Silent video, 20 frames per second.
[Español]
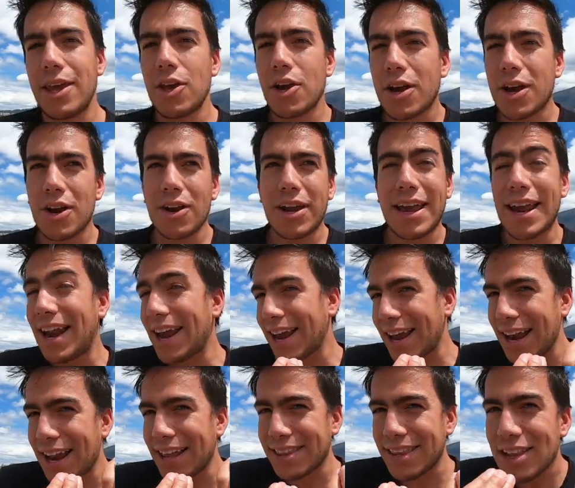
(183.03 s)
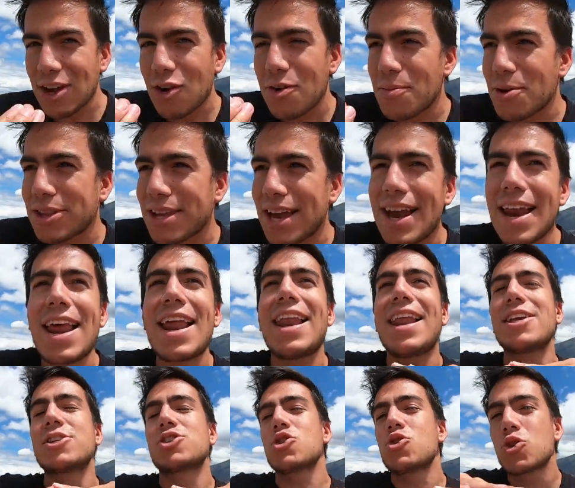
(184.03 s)
Y yo creo que la gelatina como tal
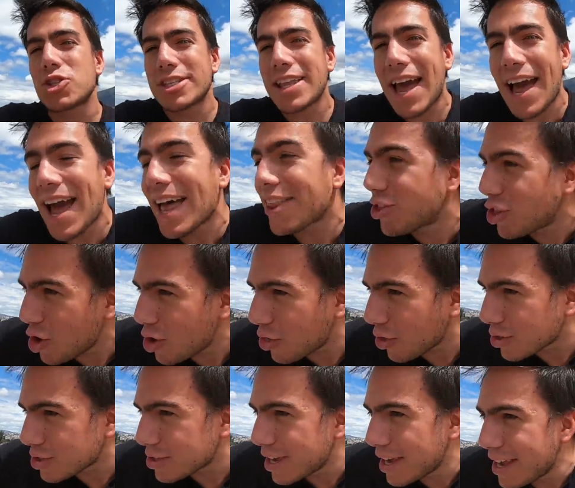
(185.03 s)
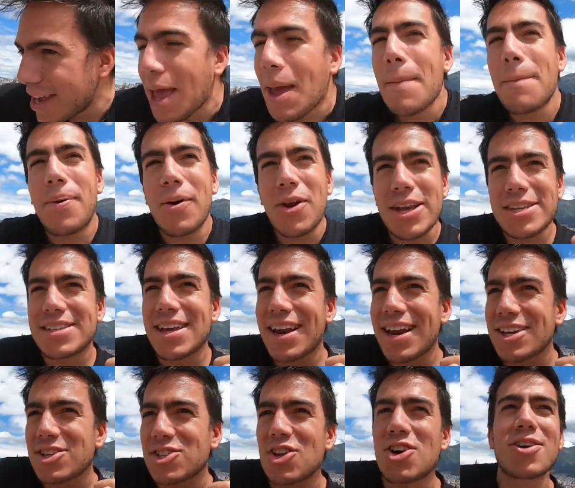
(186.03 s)
les gusta a todos. Por esa
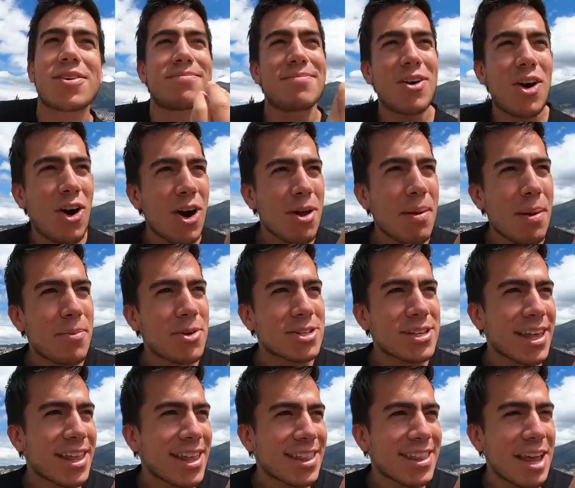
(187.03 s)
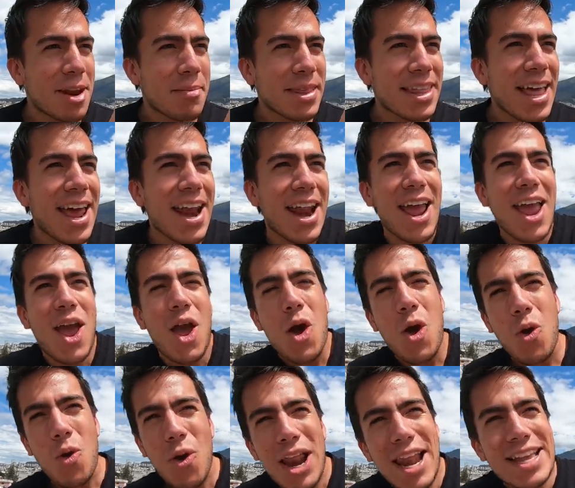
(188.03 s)
razón, hoy vamos a determinar
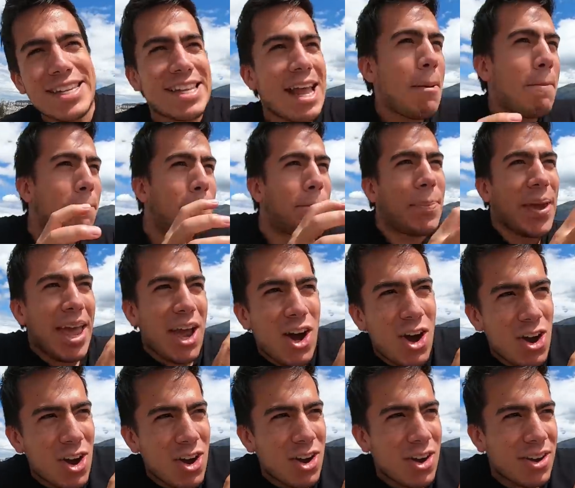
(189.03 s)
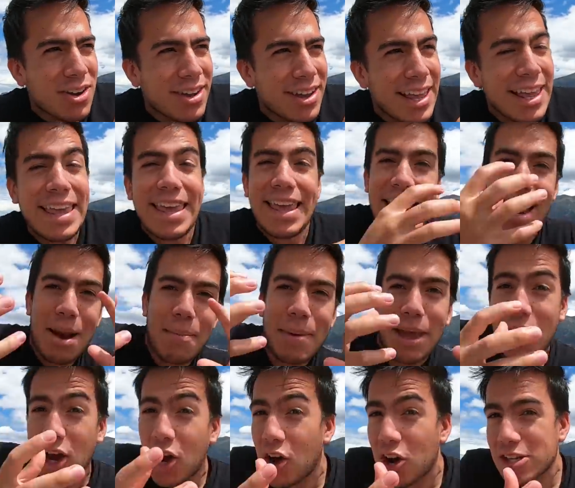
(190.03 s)
cuál es el peor y el
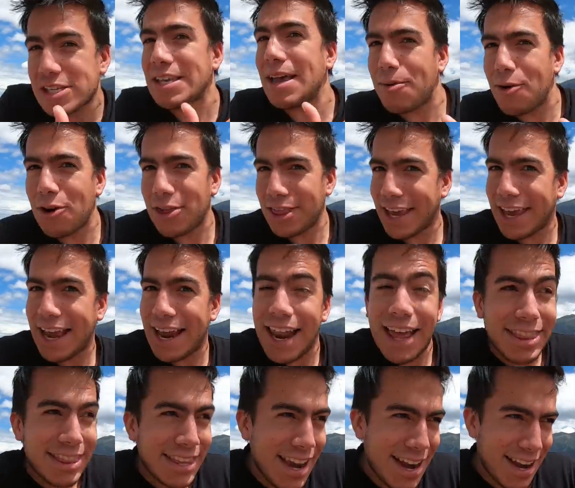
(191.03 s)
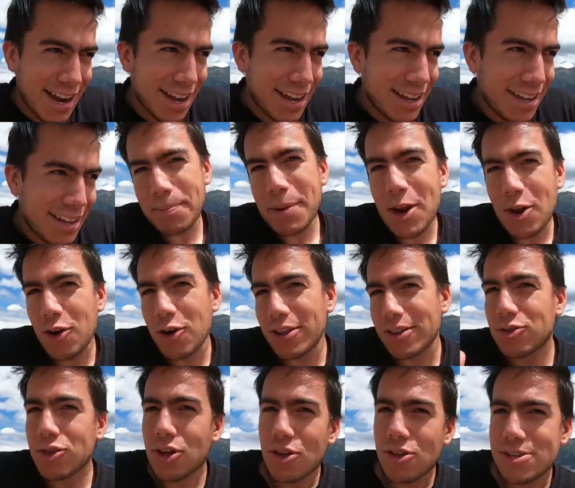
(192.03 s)
mejor sabor de gelatina. Pero
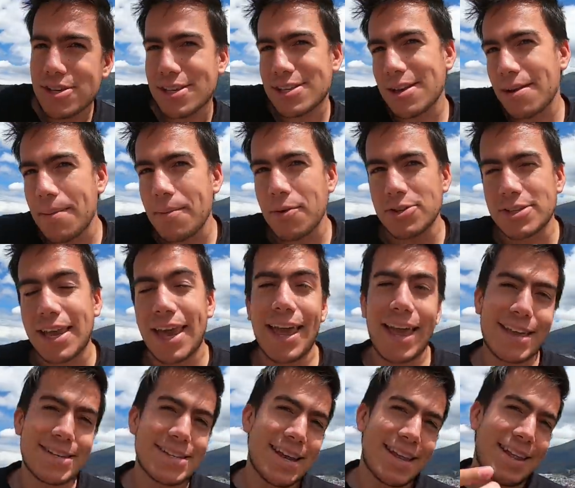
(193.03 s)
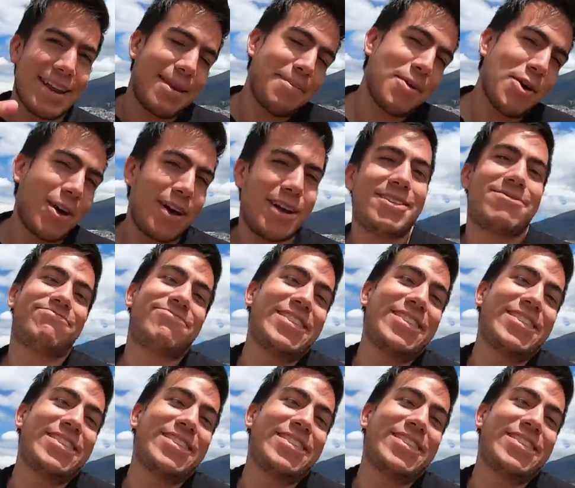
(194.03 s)
todos ya sabemos que es la de limón.